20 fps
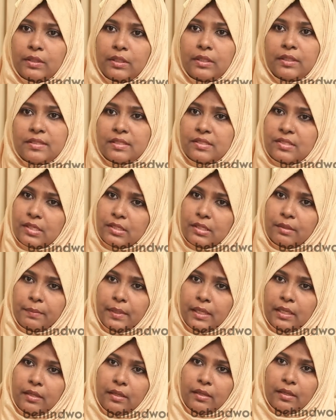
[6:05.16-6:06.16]
வந்து ரிஜிஸ்ட்ரேஷன்
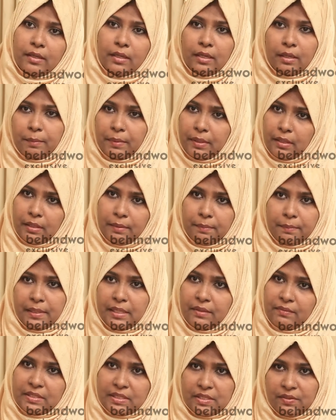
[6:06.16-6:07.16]
பண்ணி இருக்கிற ப
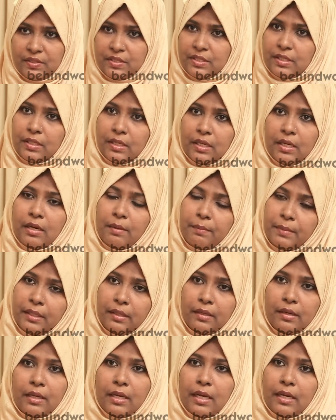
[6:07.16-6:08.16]
பள்ளிவாசல் வச்சிருக்கிறார்
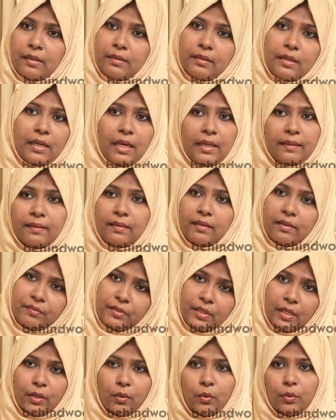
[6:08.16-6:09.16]
அப்படின்ற காரணத்தினால அந்த
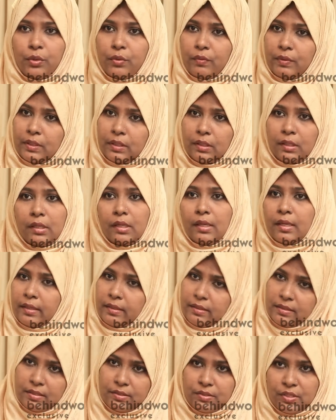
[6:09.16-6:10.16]
தஃப்தரையே கொண்டுட்டு வந்து
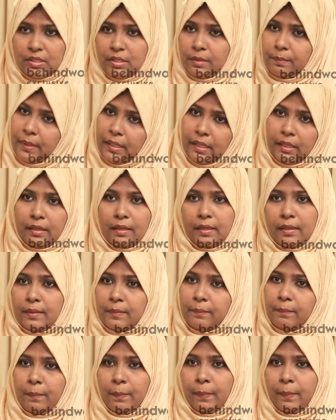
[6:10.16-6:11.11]
ரிஜிஸ்ட்ரேஷன் பண்ணிக்கிட்டாரு